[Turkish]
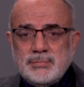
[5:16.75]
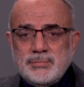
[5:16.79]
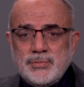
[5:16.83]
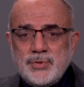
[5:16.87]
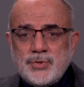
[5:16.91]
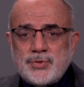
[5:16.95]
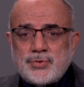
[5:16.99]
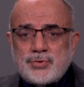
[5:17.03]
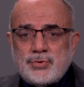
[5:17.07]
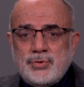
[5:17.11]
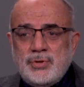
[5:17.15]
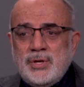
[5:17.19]

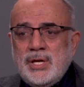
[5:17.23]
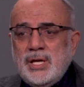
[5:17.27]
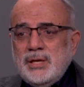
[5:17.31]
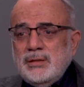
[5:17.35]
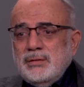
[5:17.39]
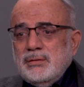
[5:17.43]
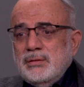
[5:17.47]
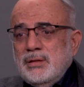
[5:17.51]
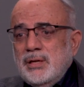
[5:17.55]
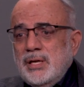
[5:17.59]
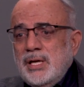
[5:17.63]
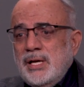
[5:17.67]
Bisküvi
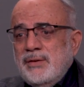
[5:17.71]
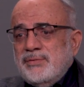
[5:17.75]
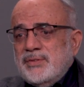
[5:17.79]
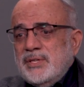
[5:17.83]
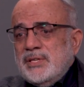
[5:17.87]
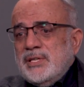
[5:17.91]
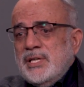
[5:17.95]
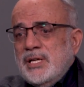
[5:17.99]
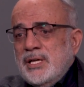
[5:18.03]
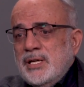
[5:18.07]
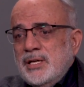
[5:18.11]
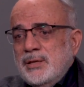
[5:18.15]

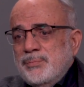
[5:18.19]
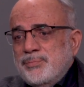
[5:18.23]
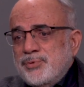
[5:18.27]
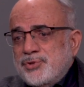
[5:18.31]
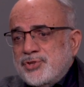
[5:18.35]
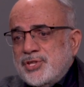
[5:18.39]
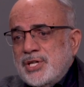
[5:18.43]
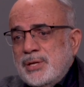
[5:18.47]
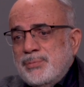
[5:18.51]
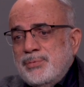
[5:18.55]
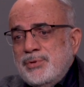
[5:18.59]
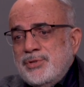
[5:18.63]
evde de
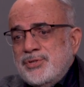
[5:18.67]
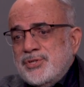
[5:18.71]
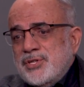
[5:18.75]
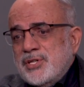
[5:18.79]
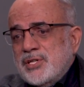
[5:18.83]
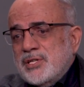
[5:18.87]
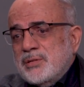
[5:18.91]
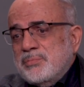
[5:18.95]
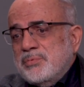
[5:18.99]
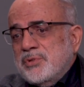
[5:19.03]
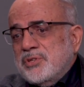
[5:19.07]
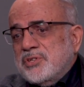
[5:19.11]

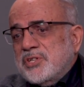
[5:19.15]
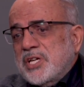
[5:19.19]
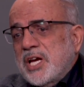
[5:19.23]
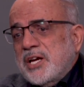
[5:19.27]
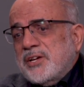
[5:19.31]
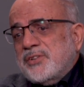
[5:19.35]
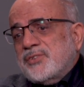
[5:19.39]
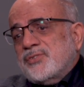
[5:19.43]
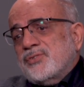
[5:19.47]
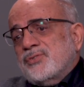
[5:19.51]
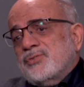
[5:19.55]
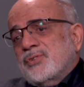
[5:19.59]
pişirebileceğiniz bir
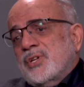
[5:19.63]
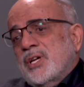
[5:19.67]
kektir.